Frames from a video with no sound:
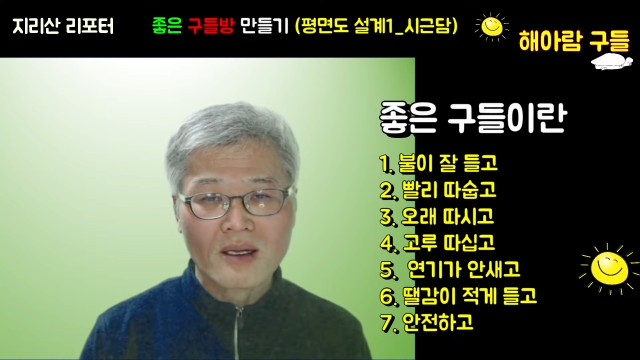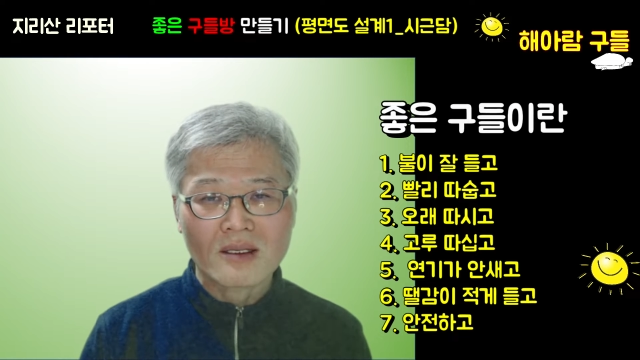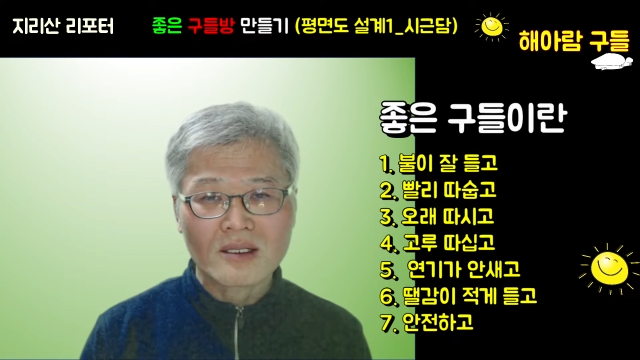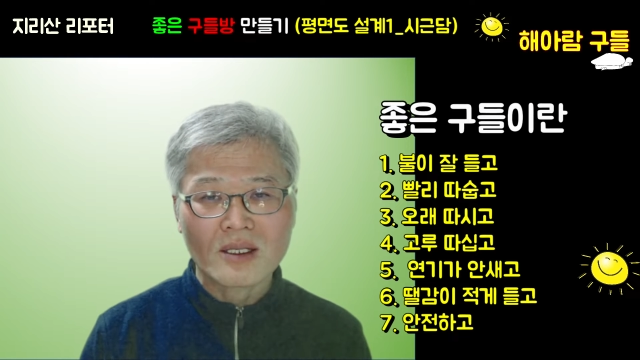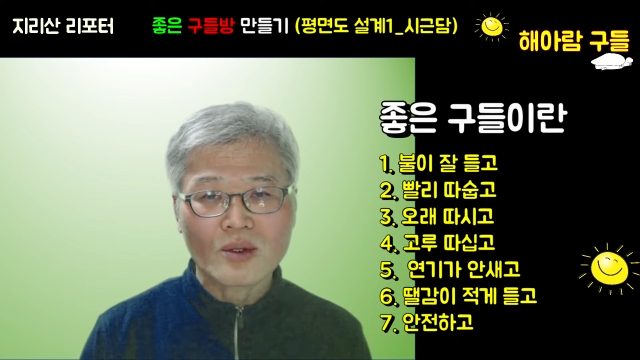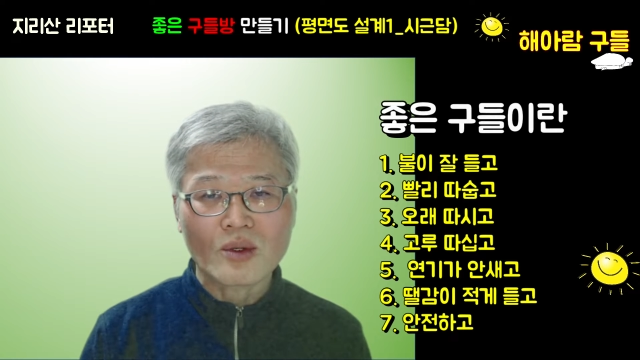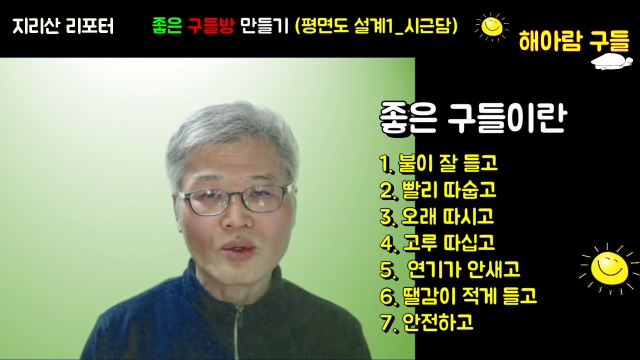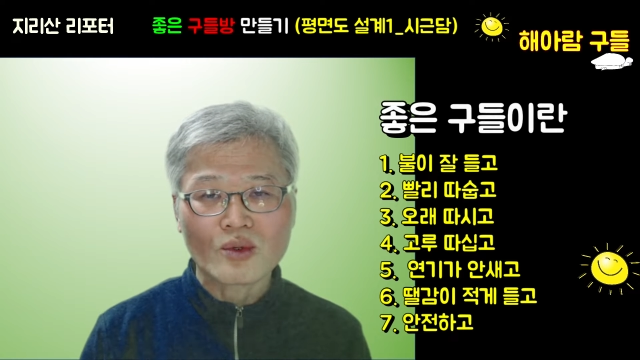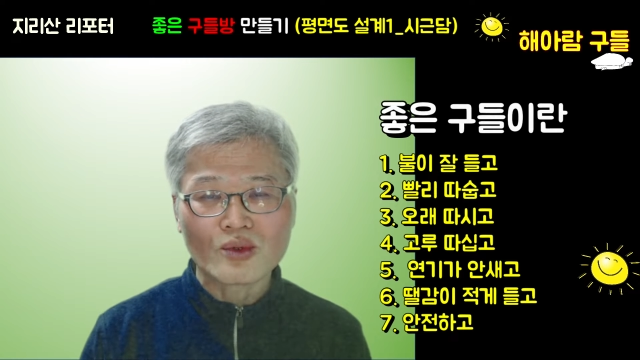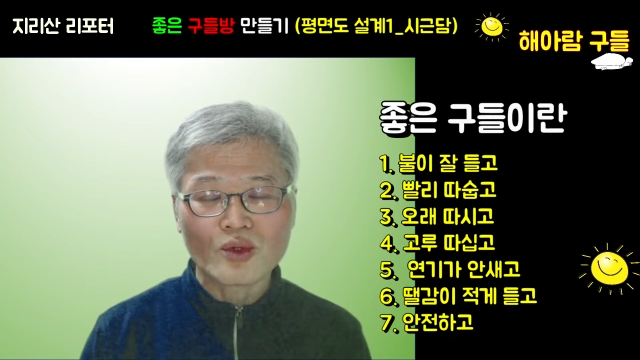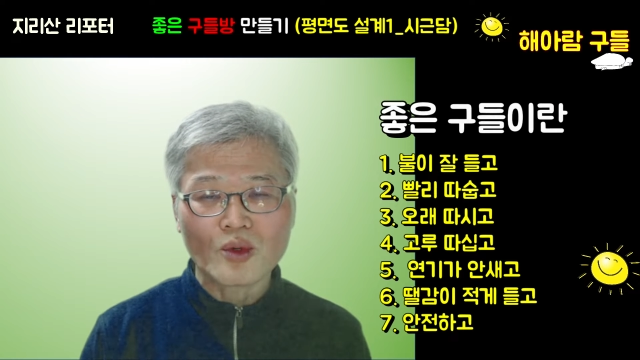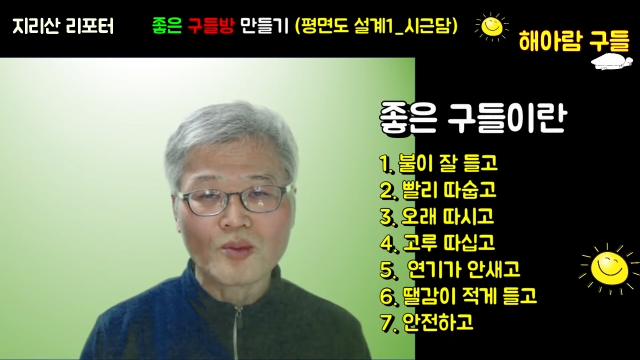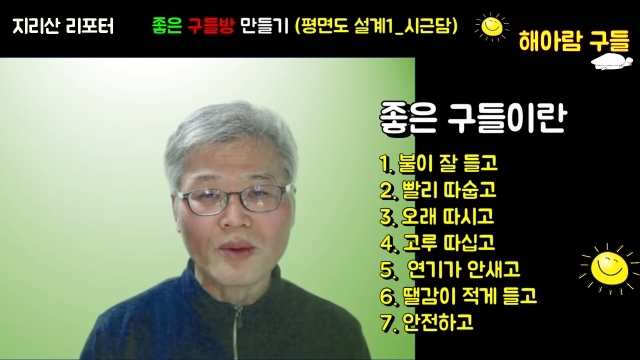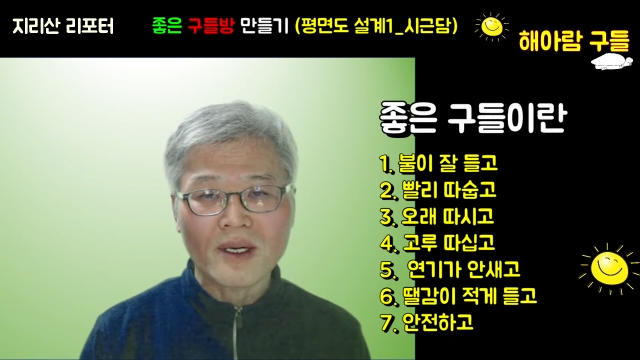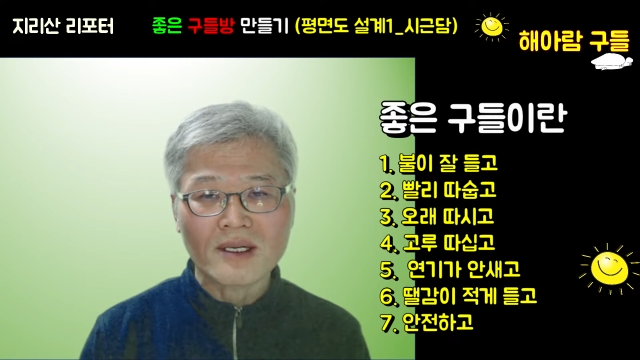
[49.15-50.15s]
그리고
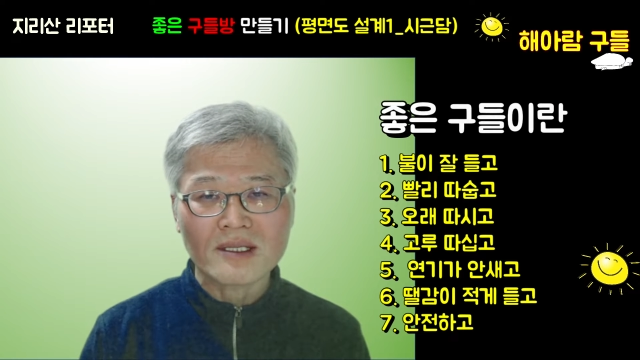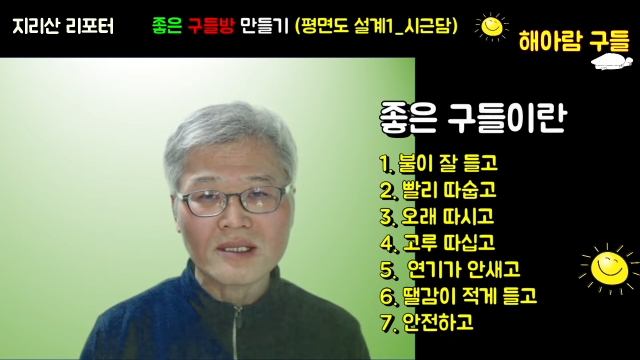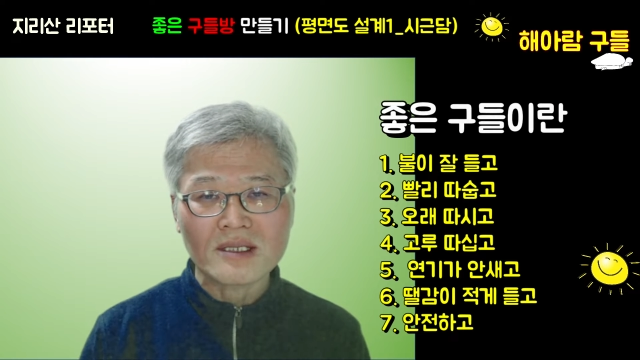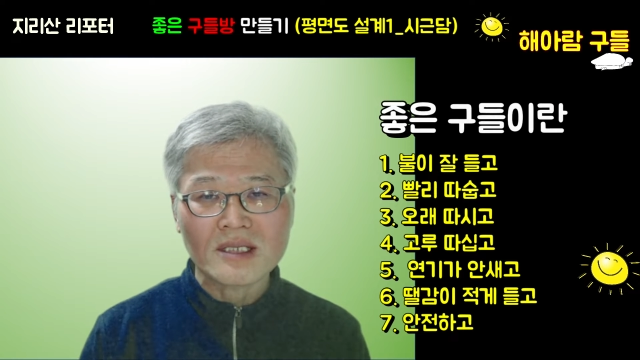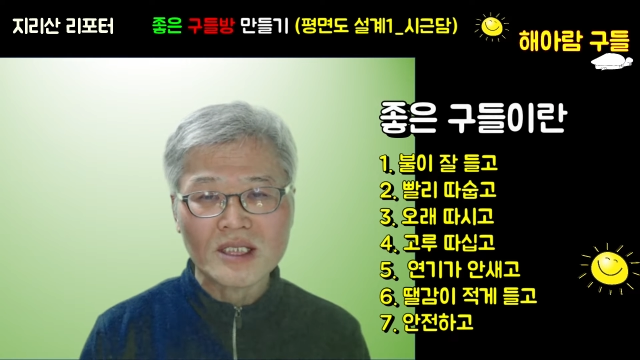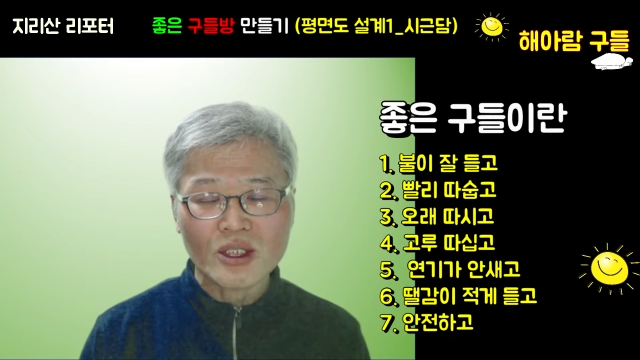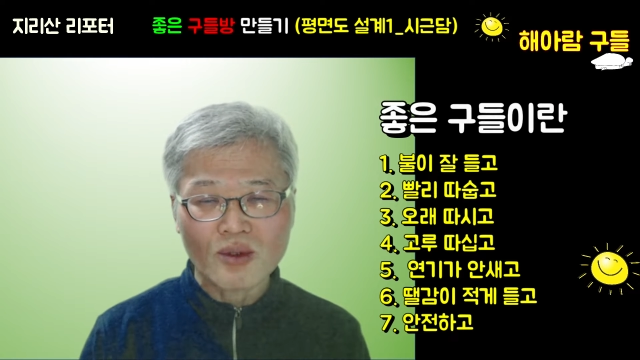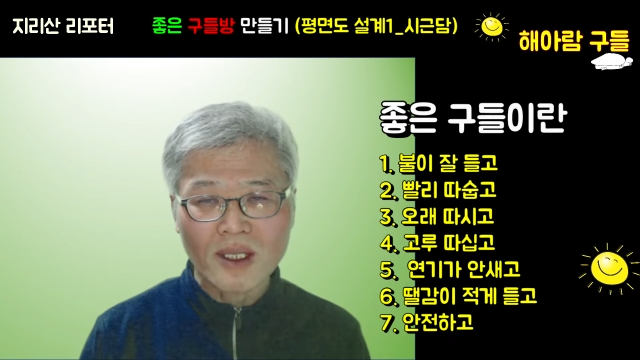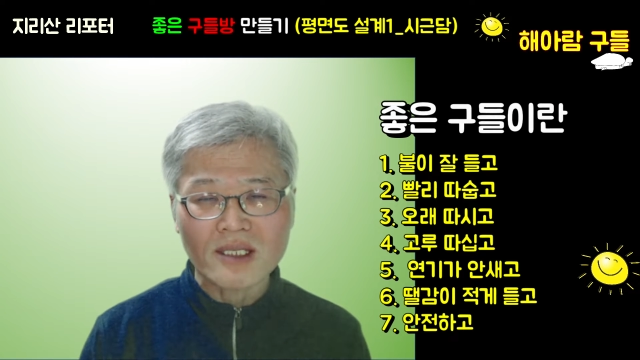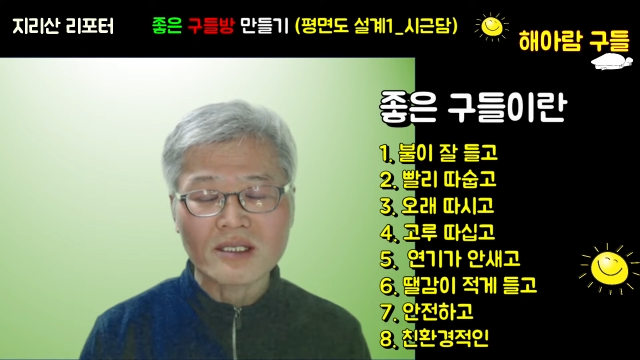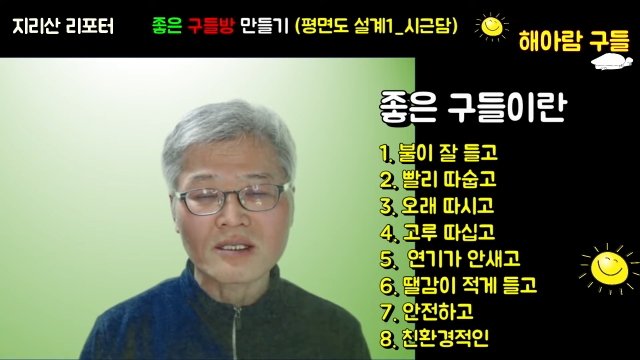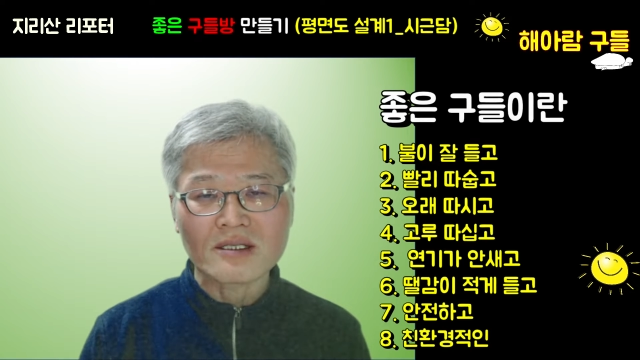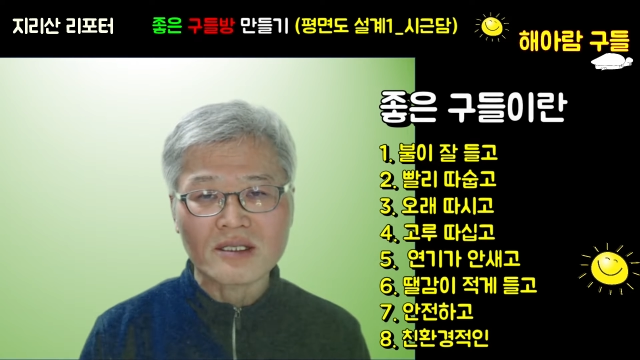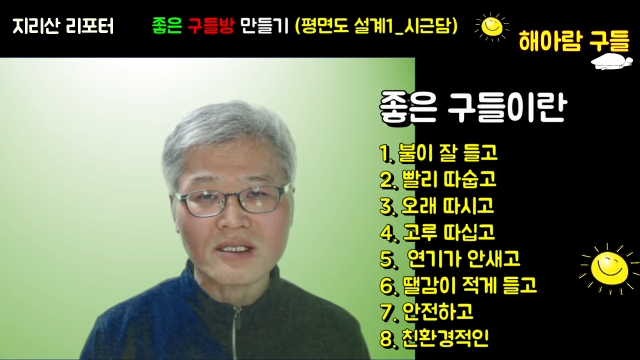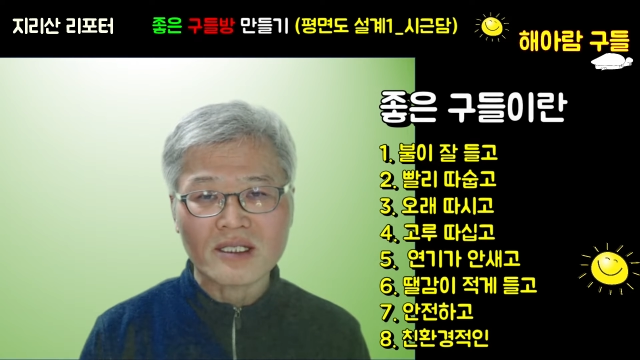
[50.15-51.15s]
구들방은
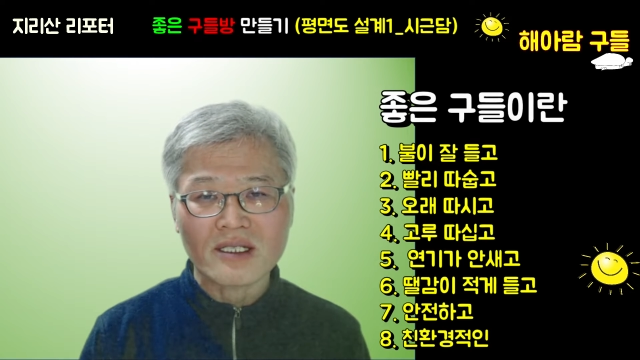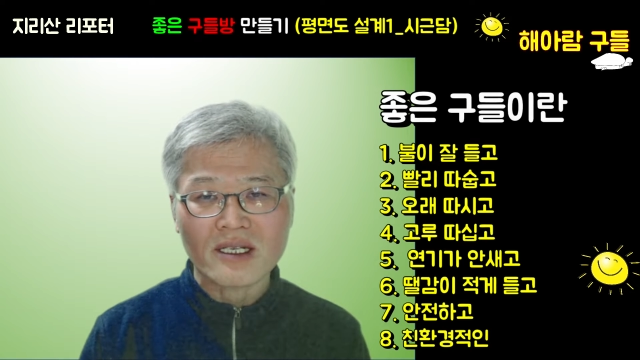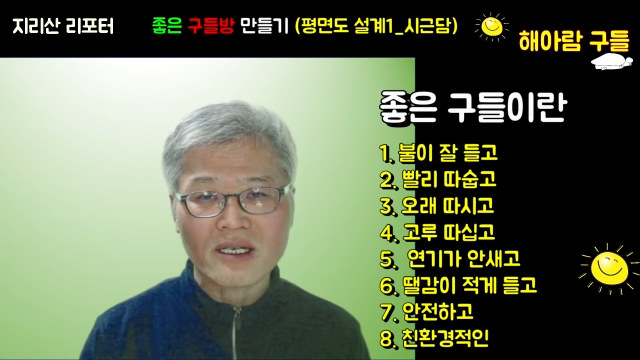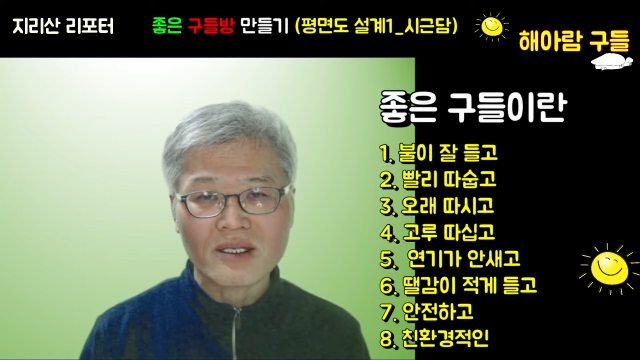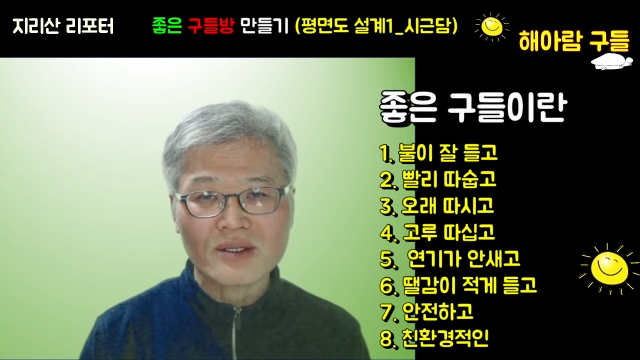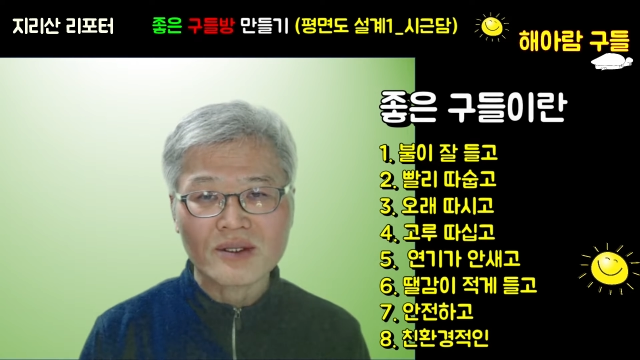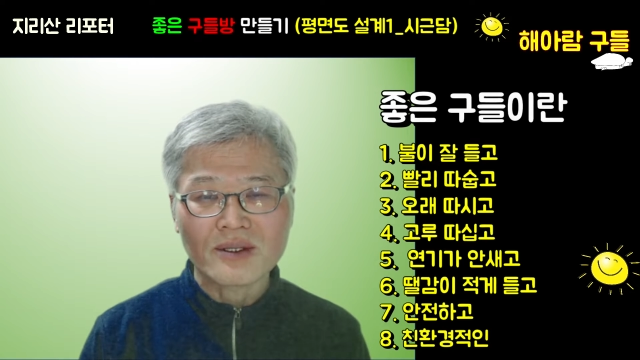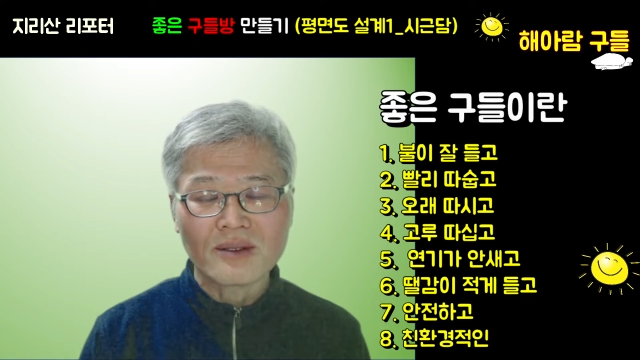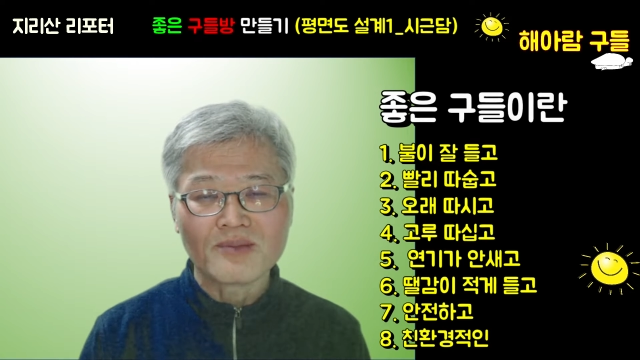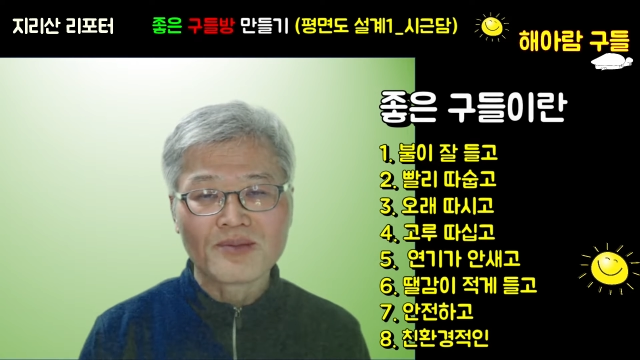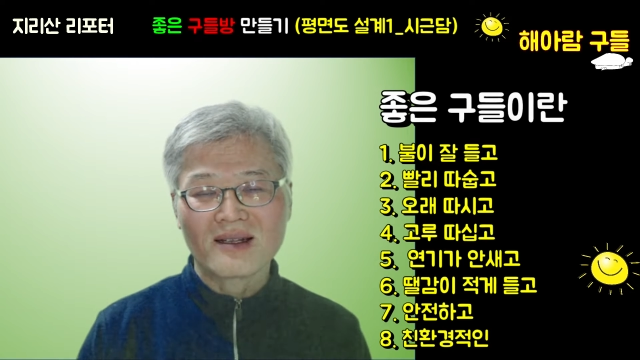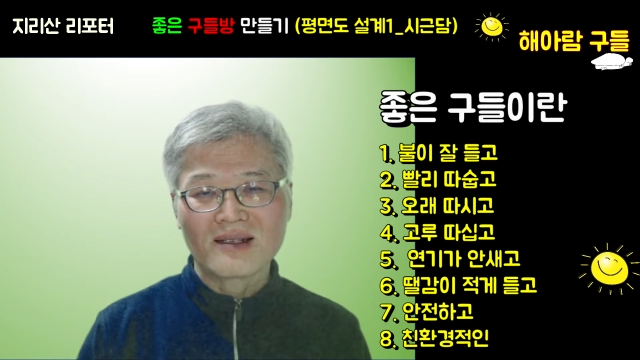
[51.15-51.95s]
친환경적이어야 되겠죠